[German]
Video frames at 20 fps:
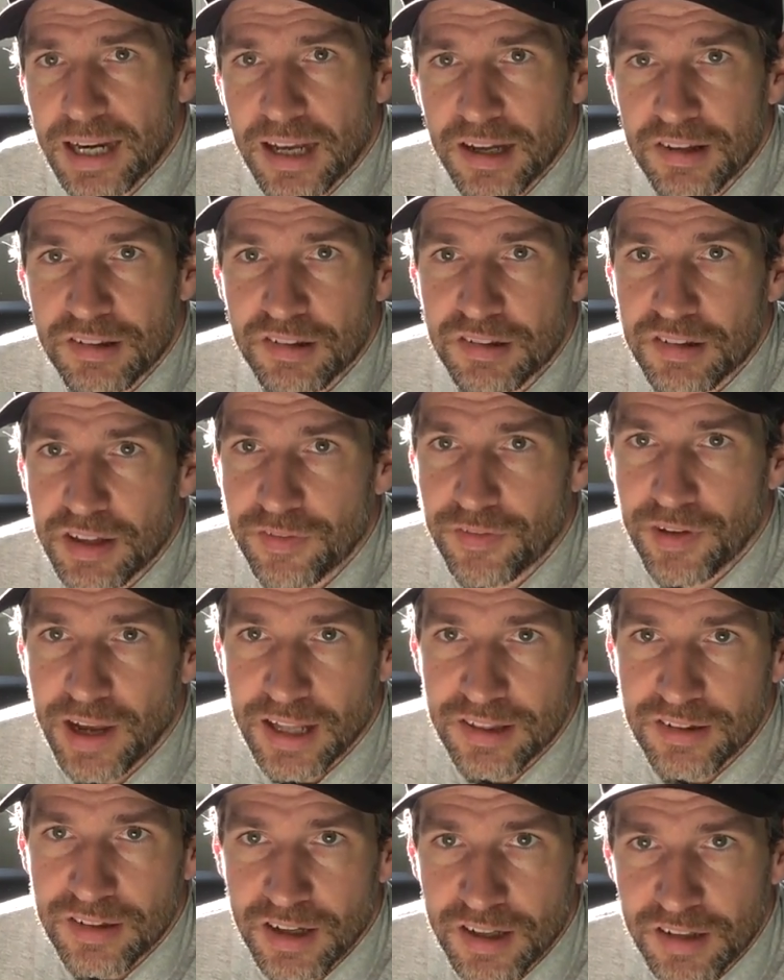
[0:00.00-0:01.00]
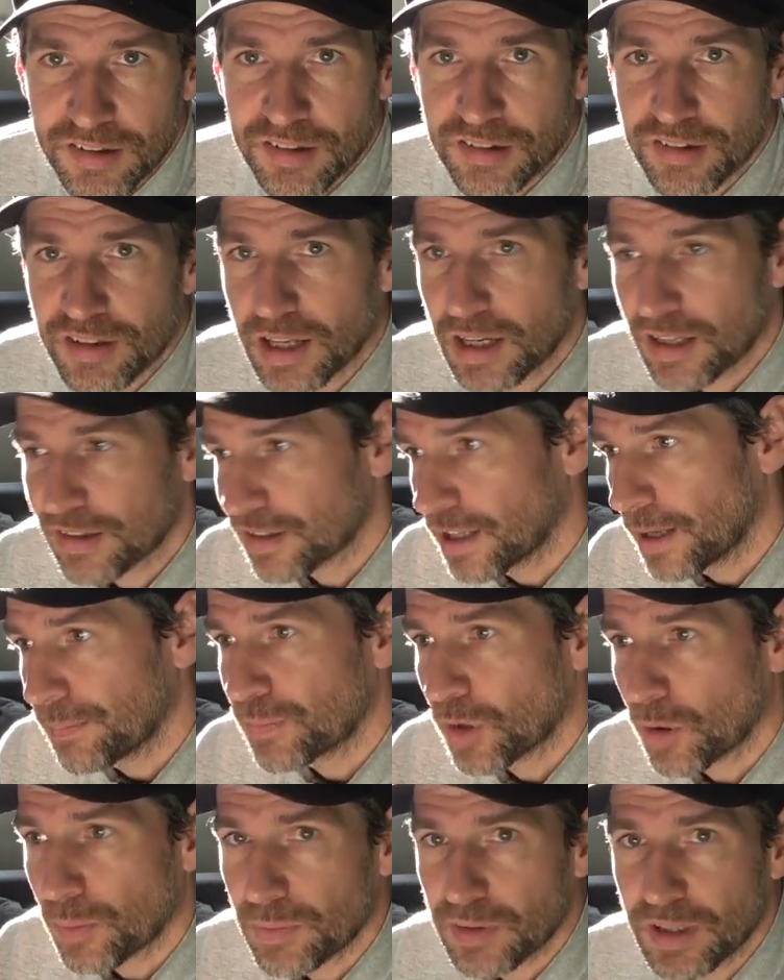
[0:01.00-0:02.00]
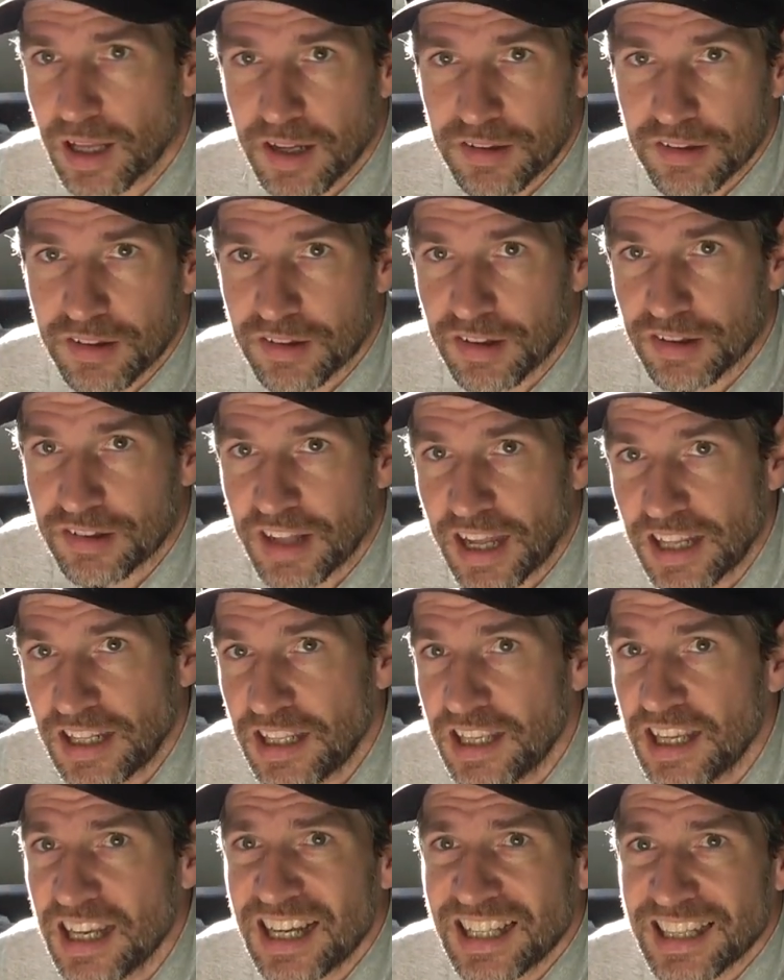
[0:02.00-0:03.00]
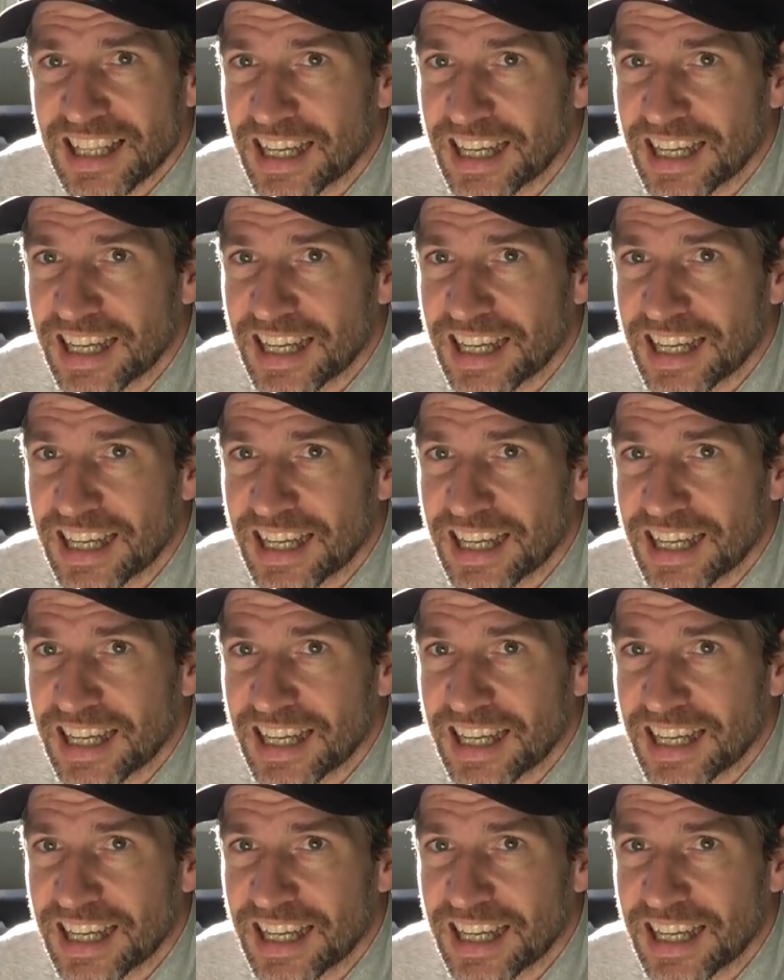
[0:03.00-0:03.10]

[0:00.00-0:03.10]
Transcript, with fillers: Da ist es der Fernseher, da ist es das Laptop, da ist es das Handy.